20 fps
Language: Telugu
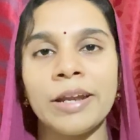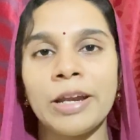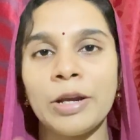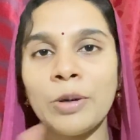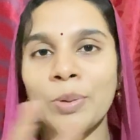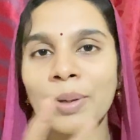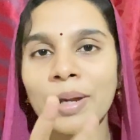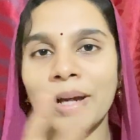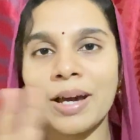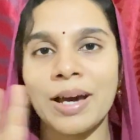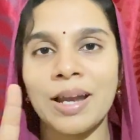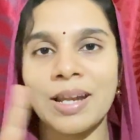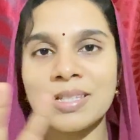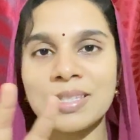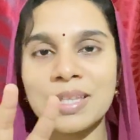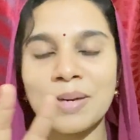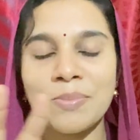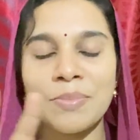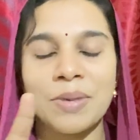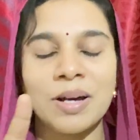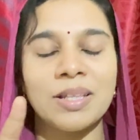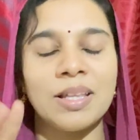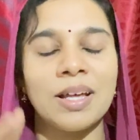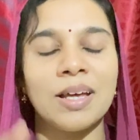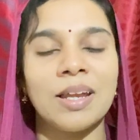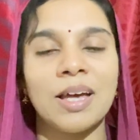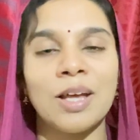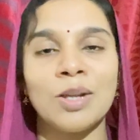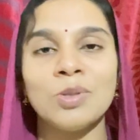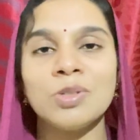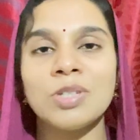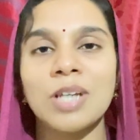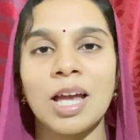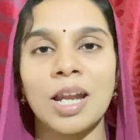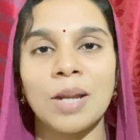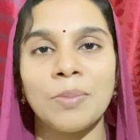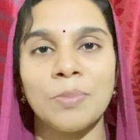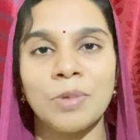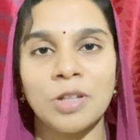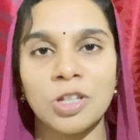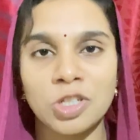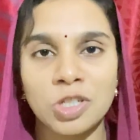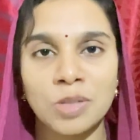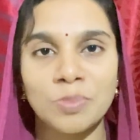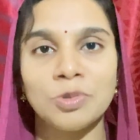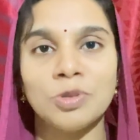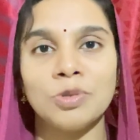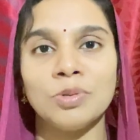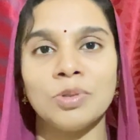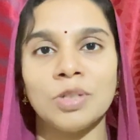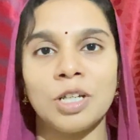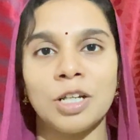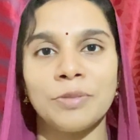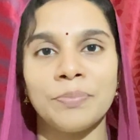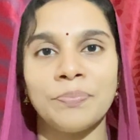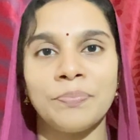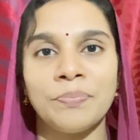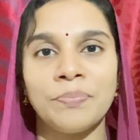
రెండు రకాల సమాధానాలు చాలామంది చెబుతూ ఉన్నారు